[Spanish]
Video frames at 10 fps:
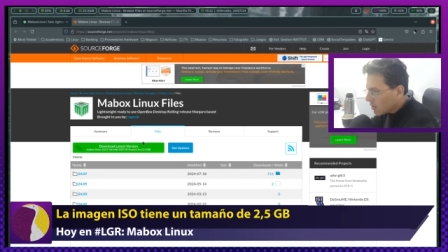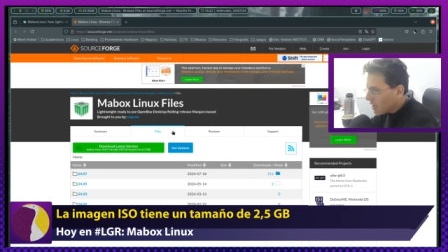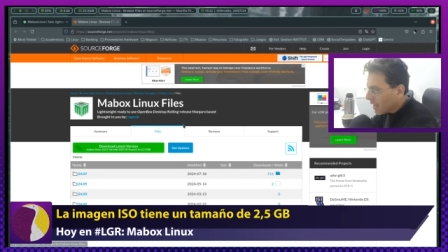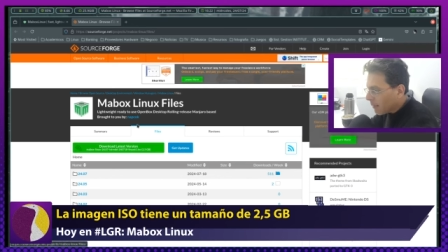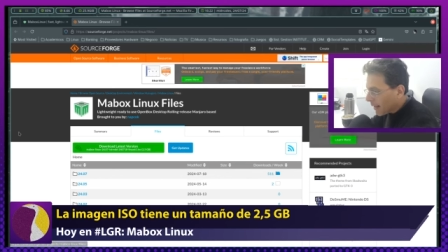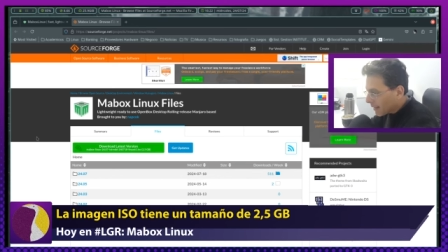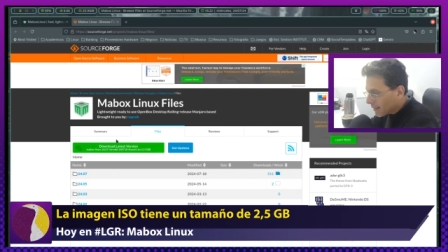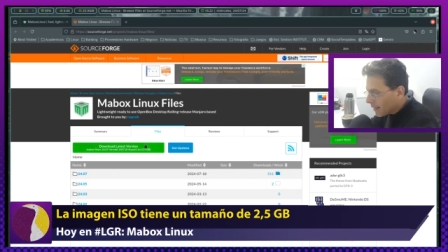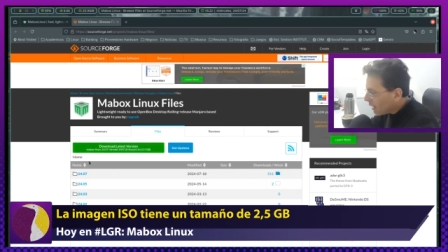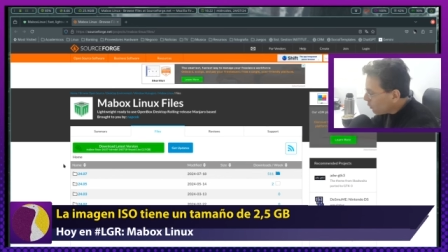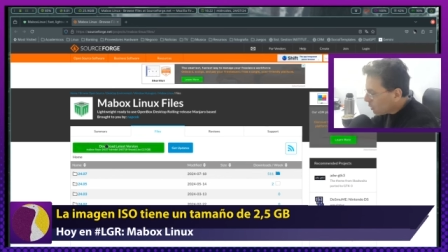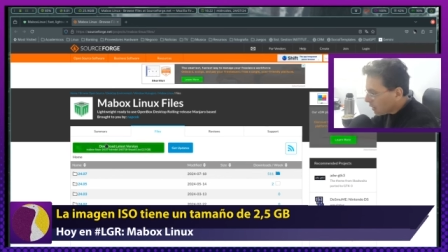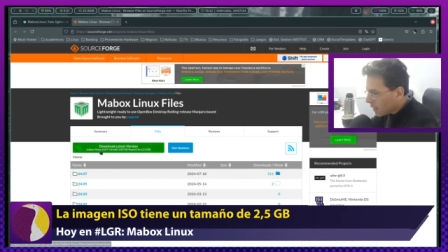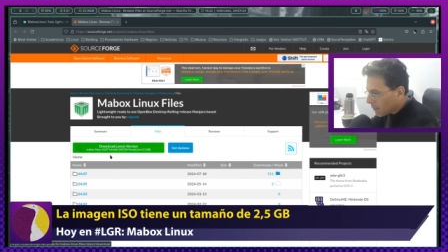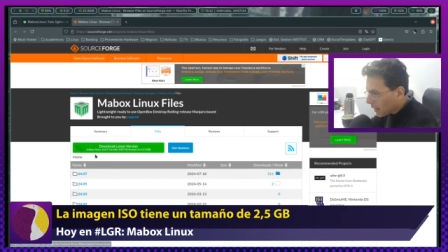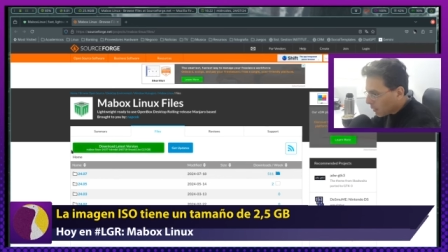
GB, la última,